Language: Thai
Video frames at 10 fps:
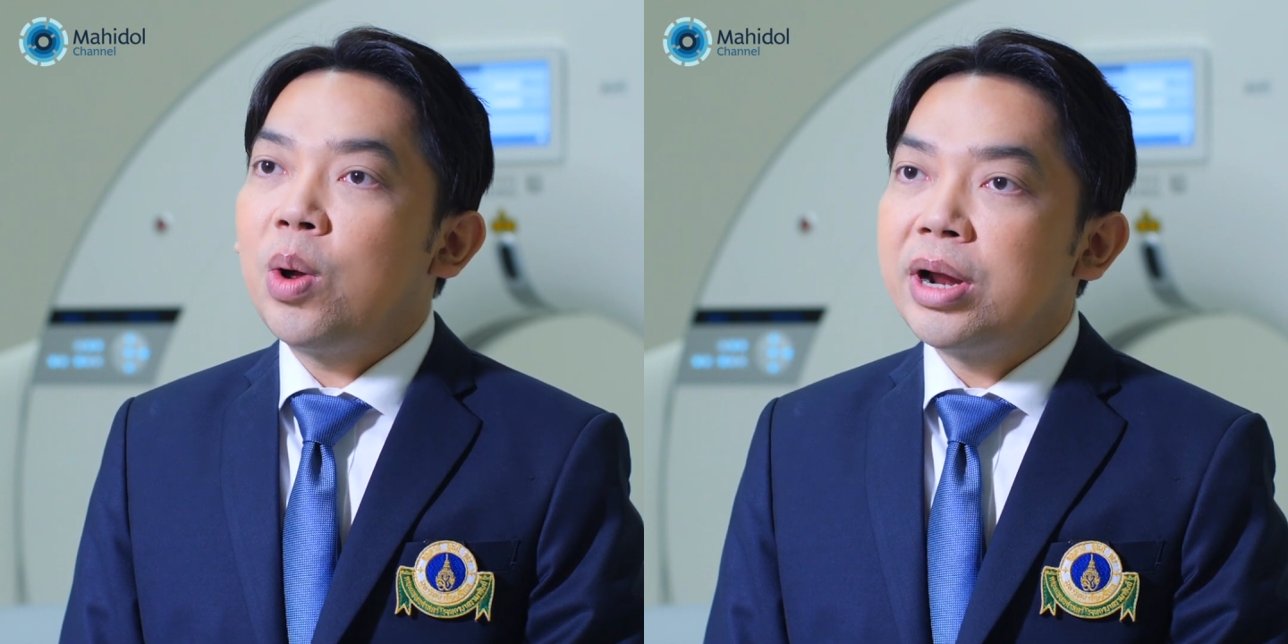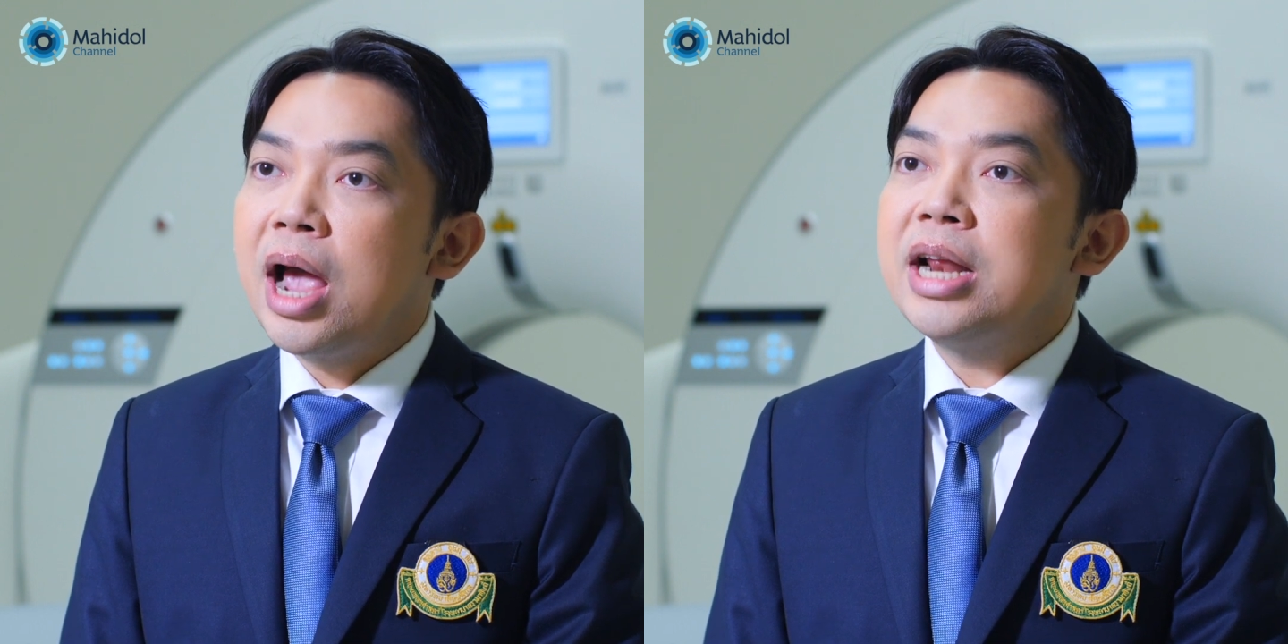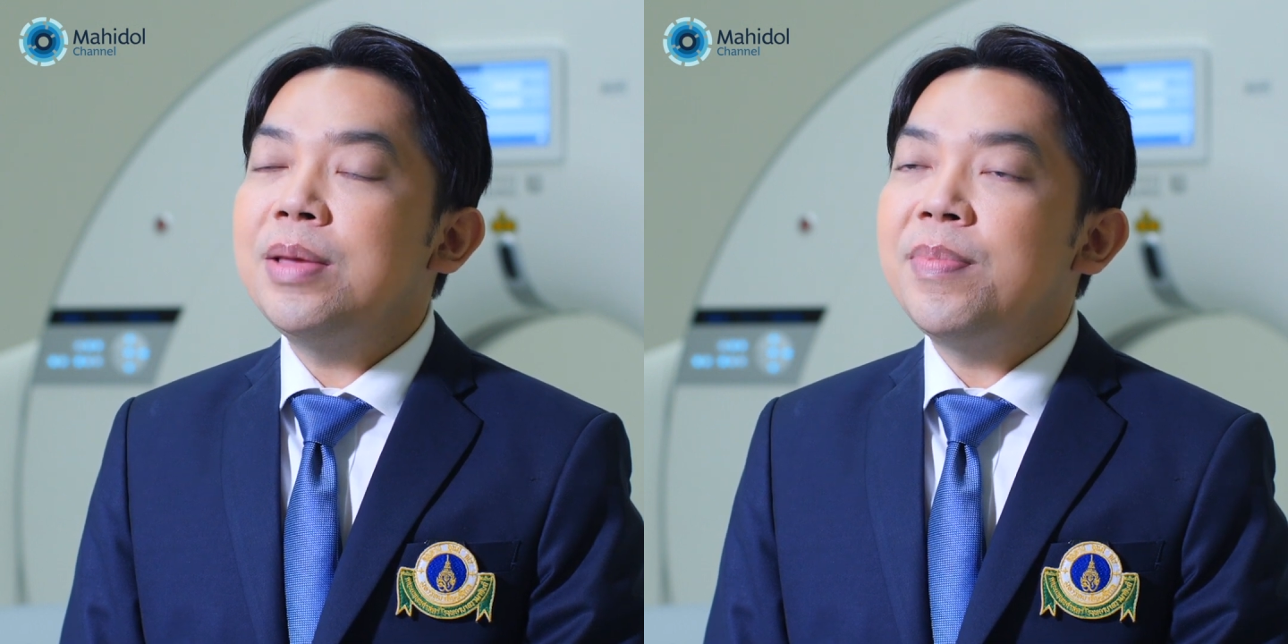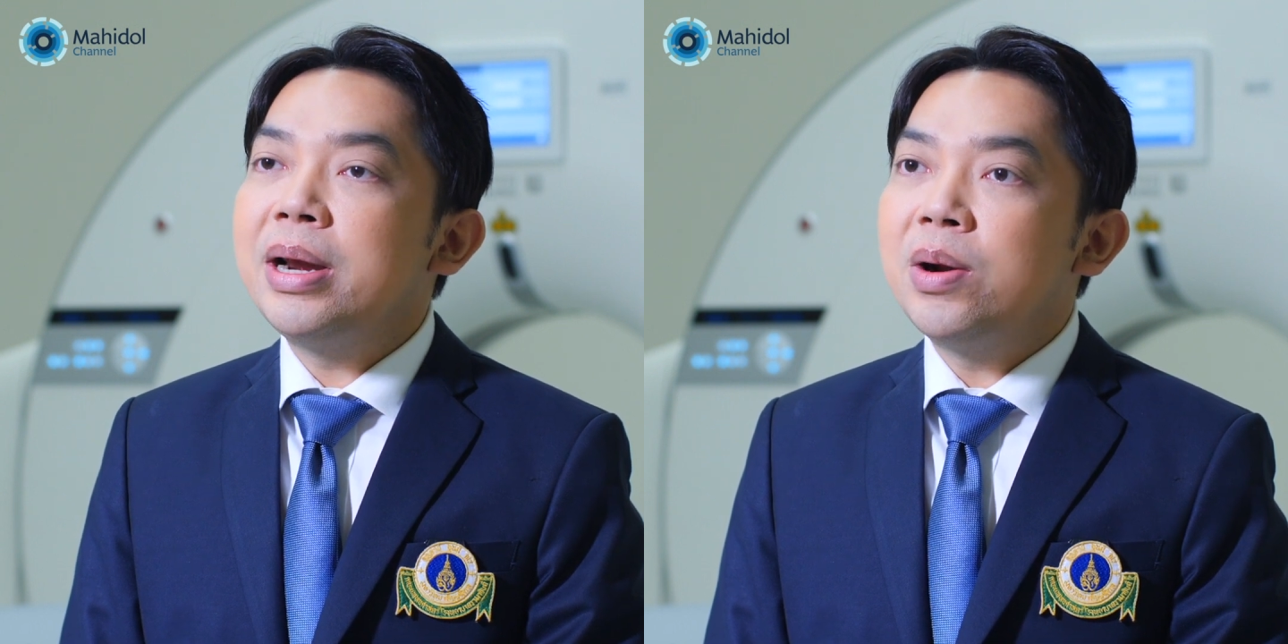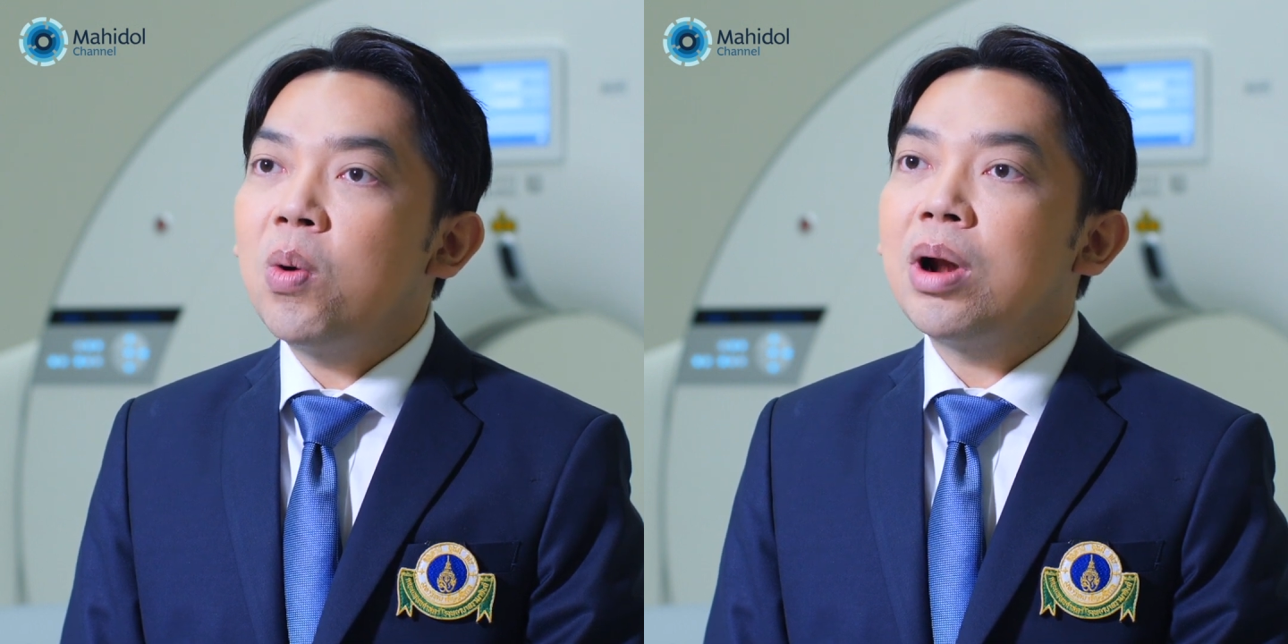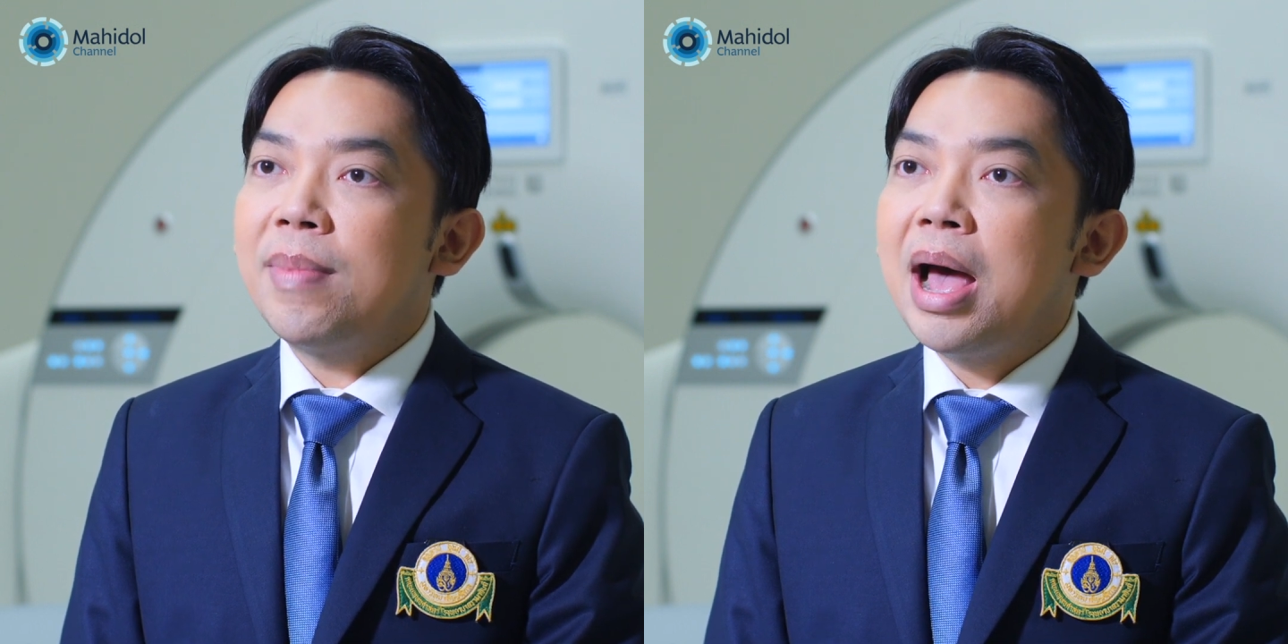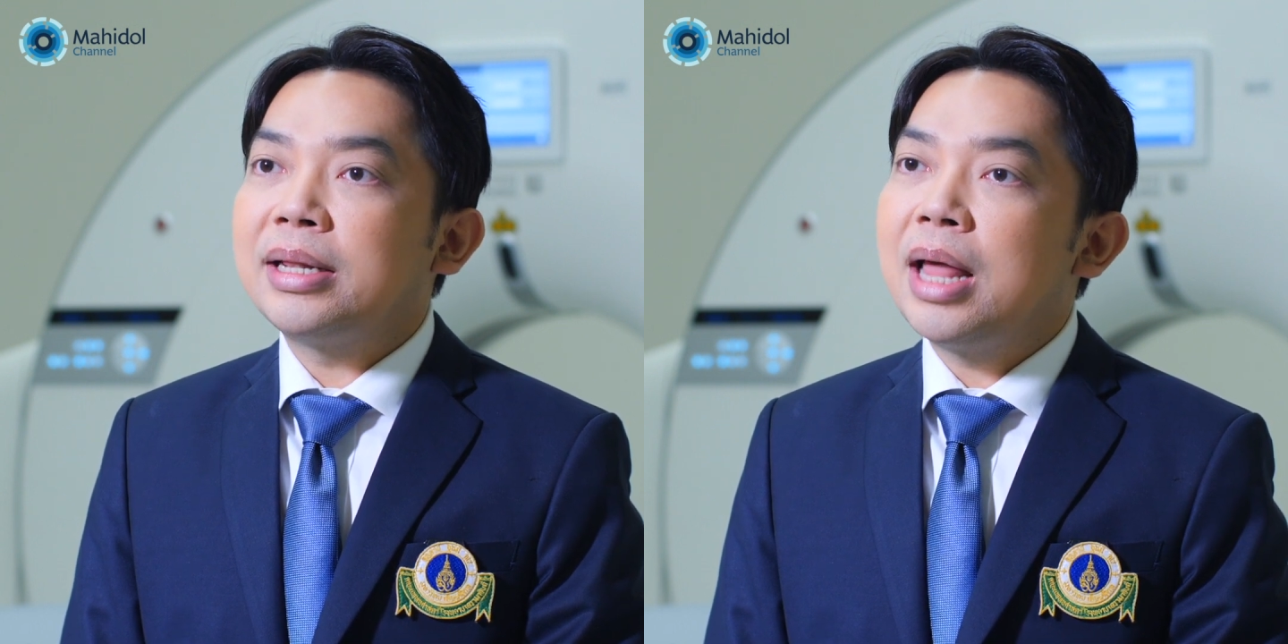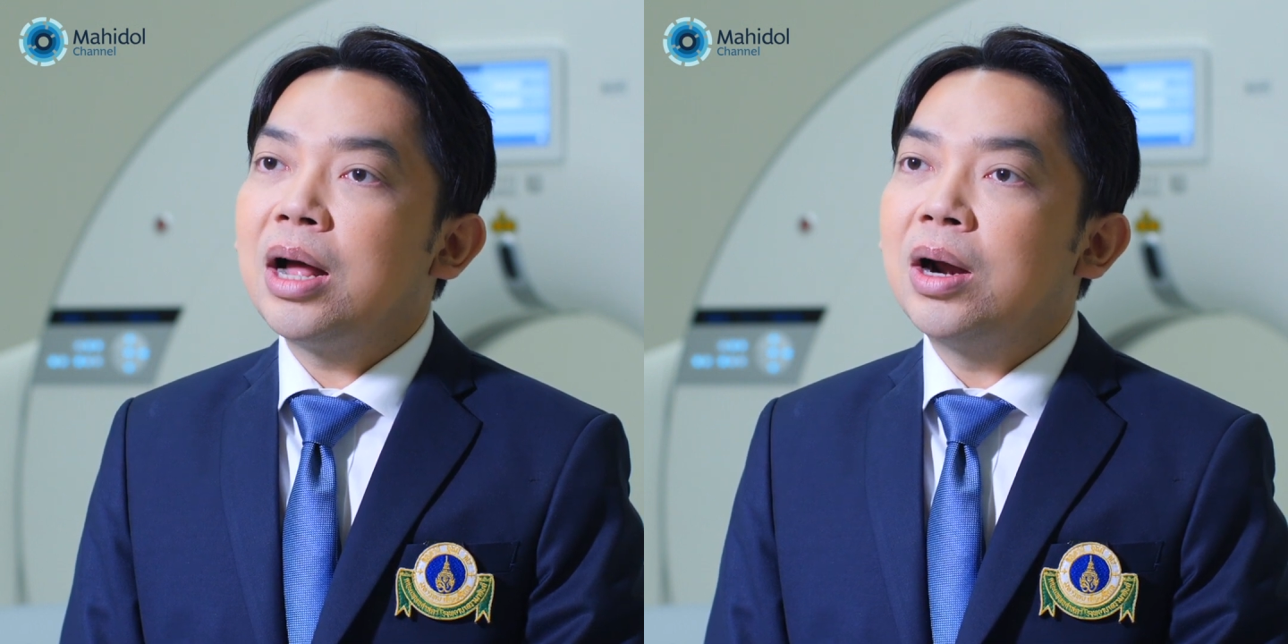คนไข้ที่เป็นโรคระบา
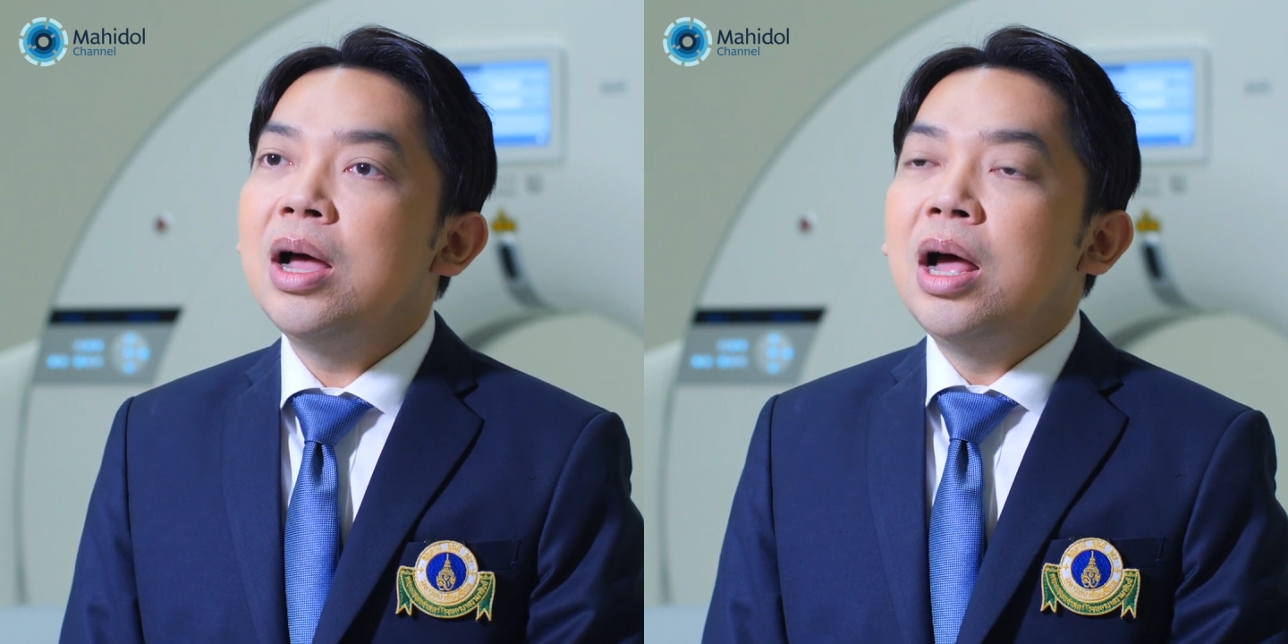ดทาง